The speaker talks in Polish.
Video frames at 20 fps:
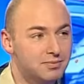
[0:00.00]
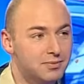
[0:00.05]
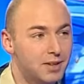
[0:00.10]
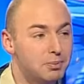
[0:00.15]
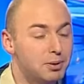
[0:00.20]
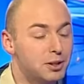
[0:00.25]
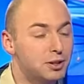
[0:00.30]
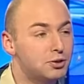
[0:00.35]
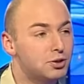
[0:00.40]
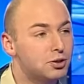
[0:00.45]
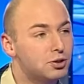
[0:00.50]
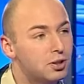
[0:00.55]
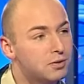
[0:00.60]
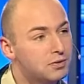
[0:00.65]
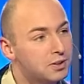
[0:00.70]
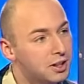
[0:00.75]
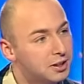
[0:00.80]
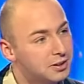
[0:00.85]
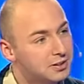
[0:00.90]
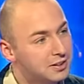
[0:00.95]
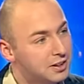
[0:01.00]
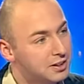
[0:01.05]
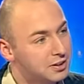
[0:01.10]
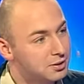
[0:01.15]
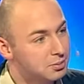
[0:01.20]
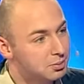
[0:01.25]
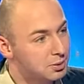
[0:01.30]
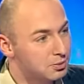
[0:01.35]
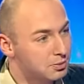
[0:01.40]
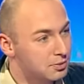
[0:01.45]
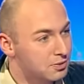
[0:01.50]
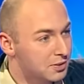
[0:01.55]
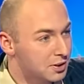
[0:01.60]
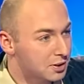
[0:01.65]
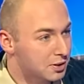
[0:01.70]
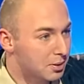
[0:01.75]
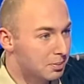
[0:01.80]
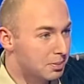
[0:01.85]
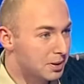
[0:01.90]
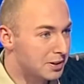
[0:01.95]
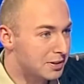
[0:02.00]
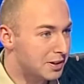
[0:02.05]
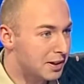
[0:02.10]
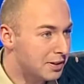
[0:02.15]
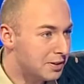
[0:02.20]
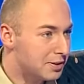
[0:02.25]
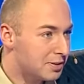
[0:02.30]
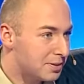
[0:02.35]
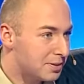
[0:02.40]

A panie Krzysztofie, a jest jakiś minus w tych kopertach?